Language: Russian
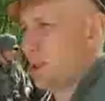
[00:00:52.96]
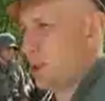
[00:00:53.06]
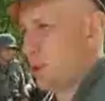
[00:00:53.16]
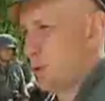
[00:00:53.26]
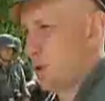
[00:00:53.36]

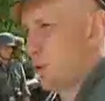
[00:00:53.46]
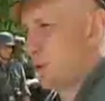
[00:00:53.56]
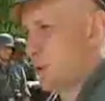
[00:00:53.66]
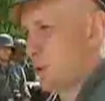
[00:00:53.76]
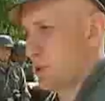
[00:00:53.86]
дорогое
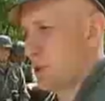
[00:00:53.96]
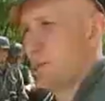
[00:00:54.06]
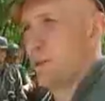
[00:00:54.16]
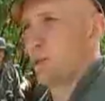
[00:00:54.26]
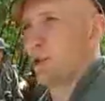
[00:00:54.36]
удовольствие. То есть, если
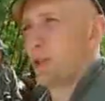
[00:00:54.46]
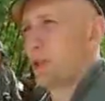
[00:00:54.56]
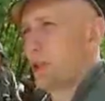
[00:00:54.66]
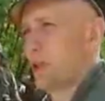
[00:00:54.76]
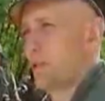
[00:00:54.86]
вам нужно
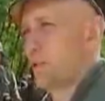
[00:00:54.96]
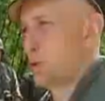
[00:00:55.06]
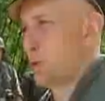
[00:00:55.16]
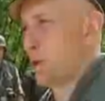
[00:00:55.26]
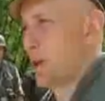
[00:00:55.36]
конкретно в
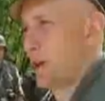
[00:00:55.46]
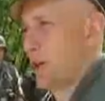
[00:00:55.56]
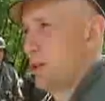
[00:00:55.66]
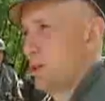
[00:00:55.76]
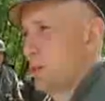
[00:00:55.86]
суммах,
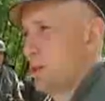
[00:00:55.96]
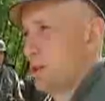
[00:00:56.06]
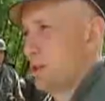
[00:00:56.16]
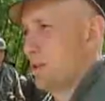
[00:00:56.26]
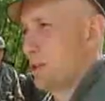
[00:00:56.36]
ну,
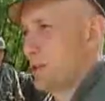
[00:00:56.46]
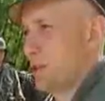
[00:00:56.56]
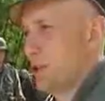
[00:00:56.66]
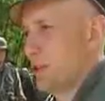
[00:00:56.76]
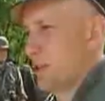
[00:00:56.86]
где-то, наверное,
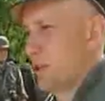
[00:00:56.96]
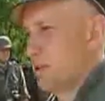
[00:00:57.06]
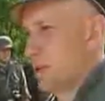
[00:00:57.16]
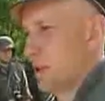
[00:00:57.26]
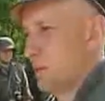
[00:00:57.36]
надо
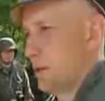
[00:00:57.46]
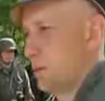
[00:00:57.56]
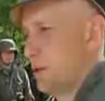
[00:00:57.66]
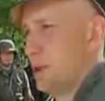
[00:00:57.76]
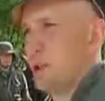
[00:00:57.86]
стартовать там от
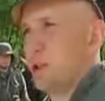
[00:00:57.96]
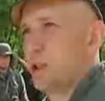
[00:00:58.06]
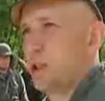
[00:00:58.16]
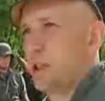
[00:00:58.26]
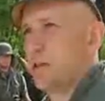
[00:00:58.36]

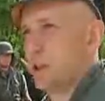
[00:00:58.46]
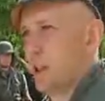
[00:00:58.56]
5000 гривен.